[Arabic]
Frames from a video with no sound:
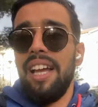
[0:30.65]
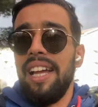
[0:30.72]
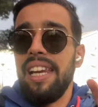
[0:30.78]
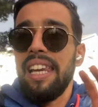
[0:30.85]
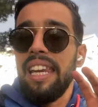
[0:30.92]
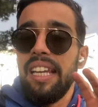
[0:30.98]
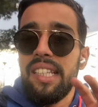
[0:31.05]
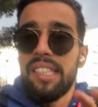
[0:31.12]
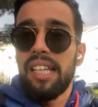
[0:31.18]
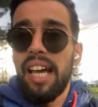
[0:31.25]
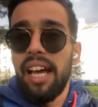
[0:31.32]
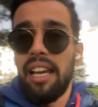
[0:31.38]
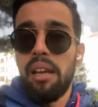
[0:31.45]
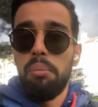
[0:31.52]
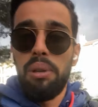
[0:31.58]
اللي
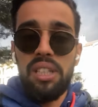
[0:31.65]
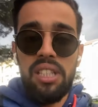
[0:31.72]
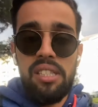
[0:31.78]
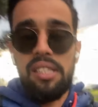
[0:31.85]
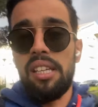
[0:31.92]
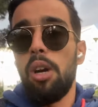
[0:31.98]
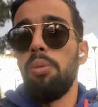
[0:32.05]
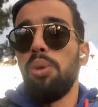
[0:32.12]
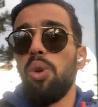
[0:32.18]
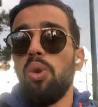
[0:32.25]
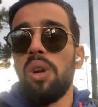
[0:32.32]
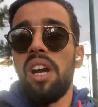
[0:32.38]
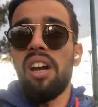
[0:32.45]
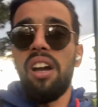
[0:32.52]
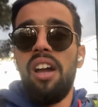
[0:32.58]
ساهله باش تصاوب
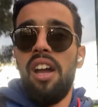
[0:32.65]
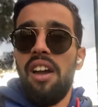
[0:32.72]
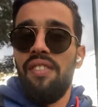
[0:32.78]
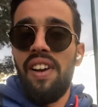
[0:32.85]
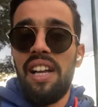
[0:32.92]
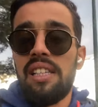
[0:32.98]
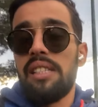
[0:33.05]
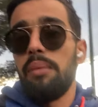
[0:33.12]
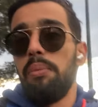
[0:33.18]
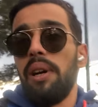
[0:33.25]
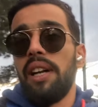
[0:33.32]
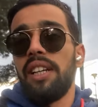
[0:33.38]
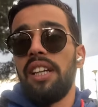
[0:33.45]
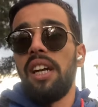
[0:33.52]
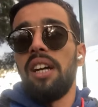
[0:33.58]
الاوراق فحال
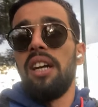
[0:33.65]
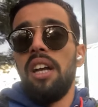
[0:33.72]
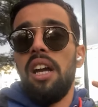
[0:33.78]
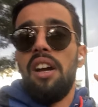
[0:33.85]
اسبانيا